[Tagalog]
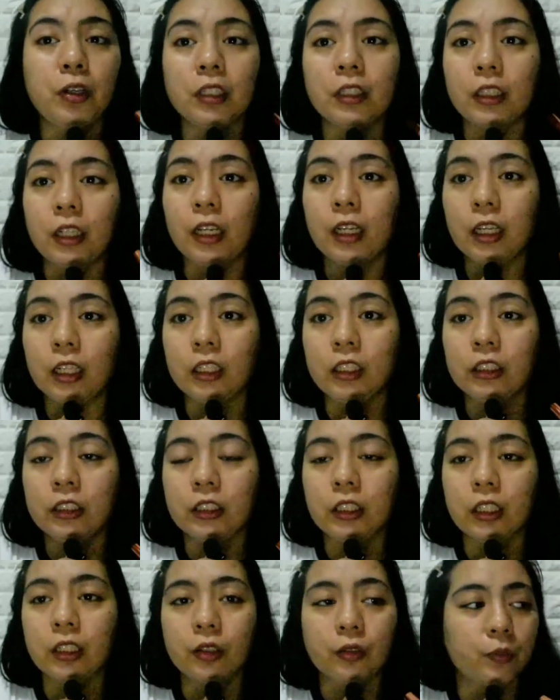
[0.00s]
ko lang talaga is
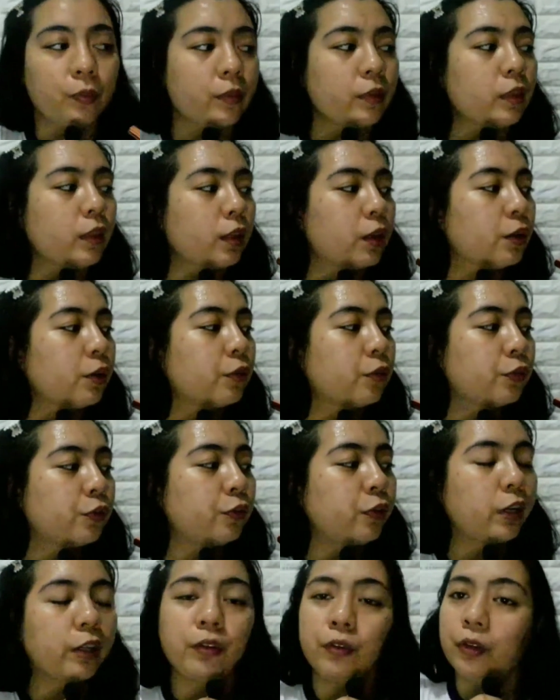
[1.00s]
the
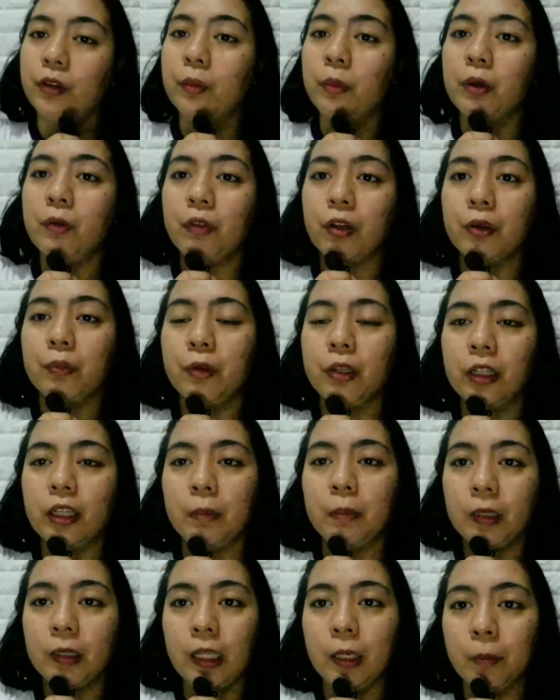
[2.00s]
red creamy velvet
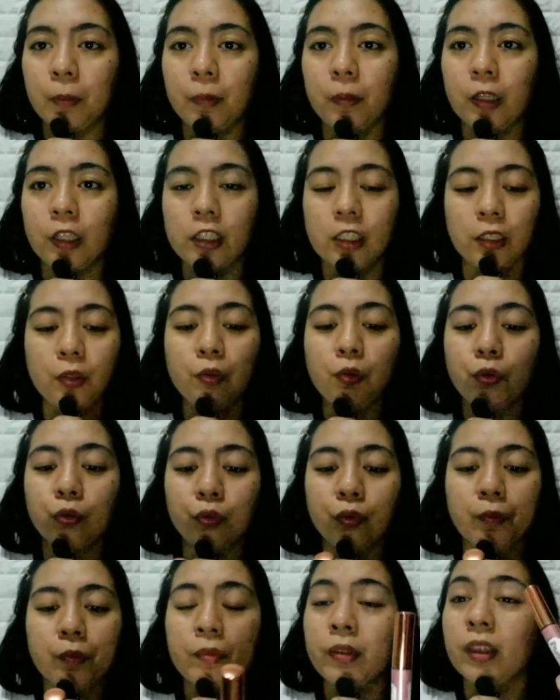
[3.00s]
lip tip. And
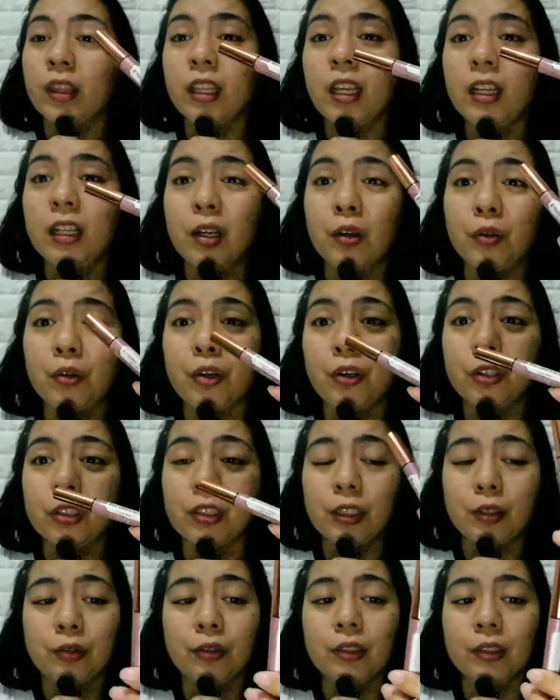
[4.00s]
siguro, dahil
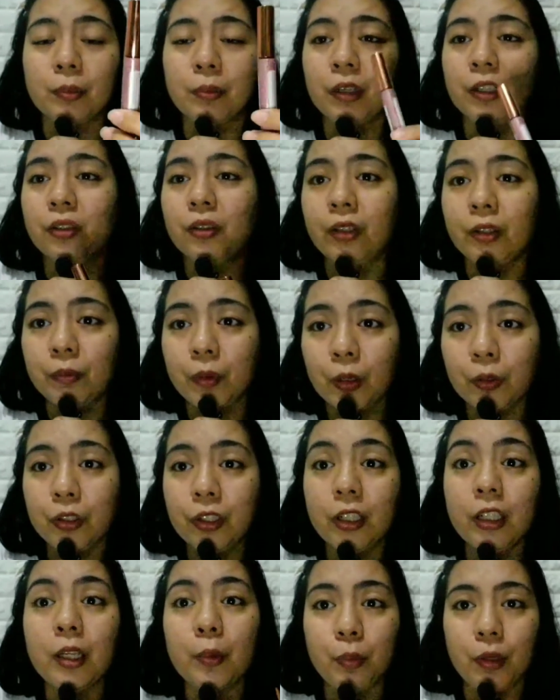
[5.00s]
naka-curious ako doon sa
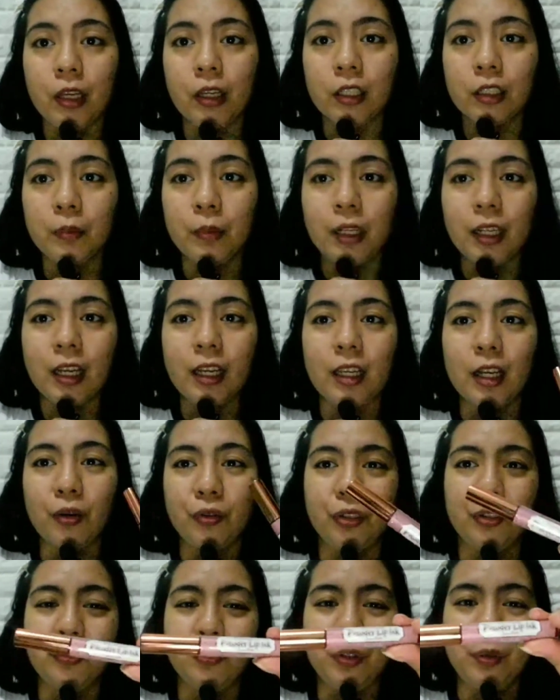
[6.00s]
powder lip ink, is binigyan niya
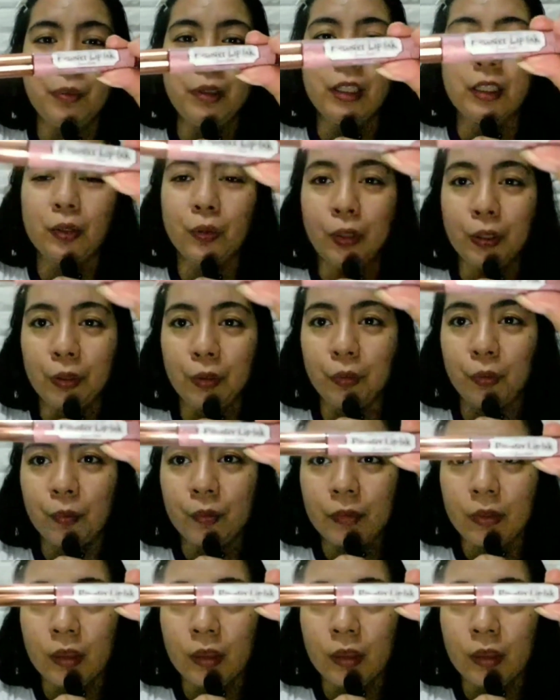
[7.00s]
ako ng freebie. So, ito.